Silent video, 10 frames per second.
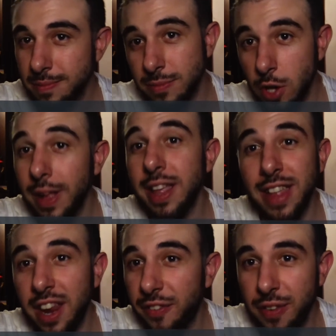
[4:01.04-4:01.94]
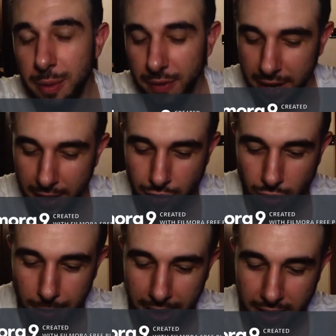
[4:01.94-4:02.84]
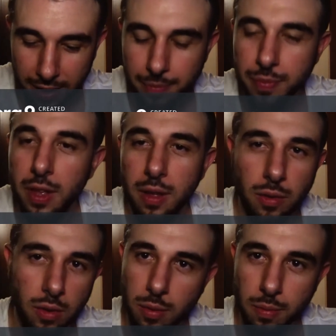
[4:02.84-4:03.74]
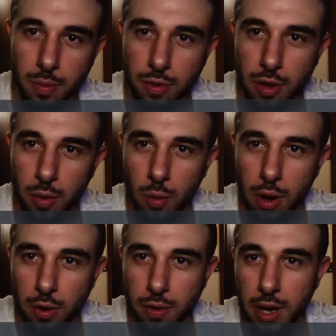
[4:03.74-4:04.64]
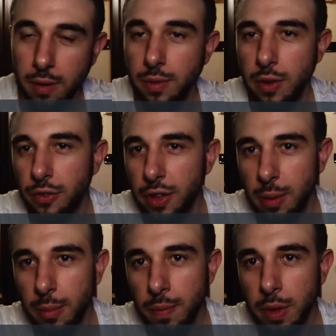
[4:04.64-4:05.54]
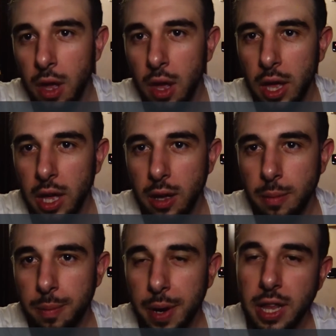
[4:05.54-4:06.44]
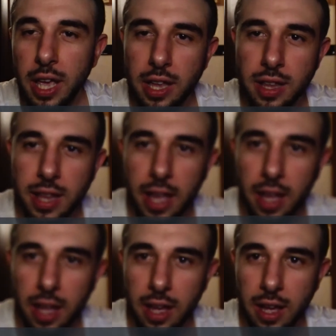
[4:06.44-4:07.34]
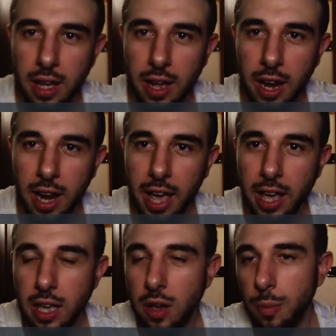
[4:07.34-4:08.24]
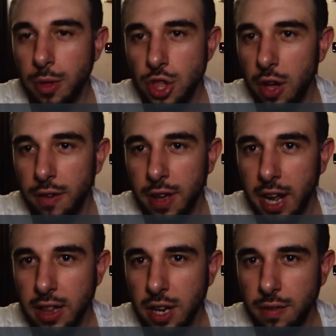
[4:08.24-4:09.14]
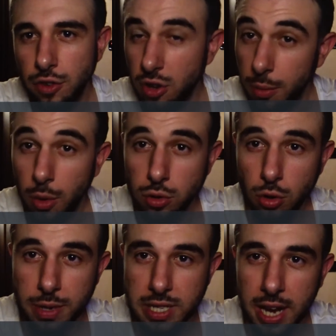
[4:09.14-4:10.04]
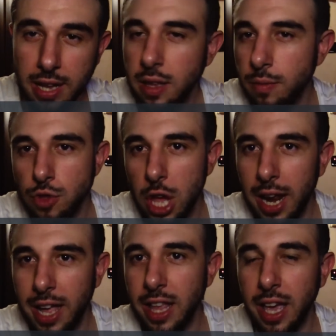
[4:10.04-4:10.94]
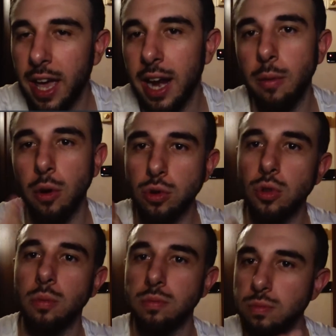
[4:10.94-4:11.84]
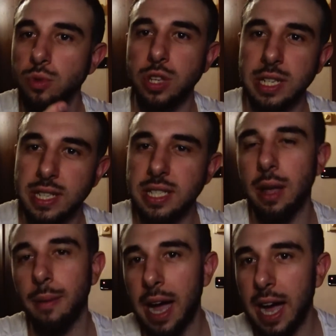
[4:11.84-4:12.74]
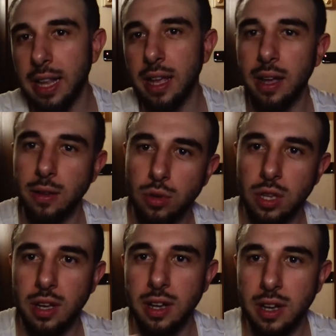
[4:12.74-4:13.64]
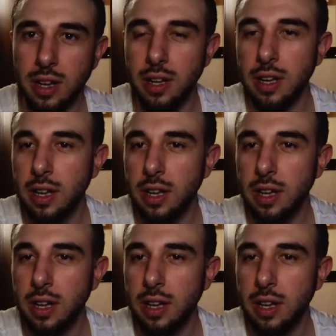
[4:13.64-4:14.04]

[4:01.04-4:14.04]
Dovete vedere il film e vedere sì, il suo esatto, prete. Sì. Non, non siamo qua a rovinarvi il film. Per niente, eh, lei comincia ad avere altre visioni molto pesanti, cioè Lady che era molto tutta sistemata, tutta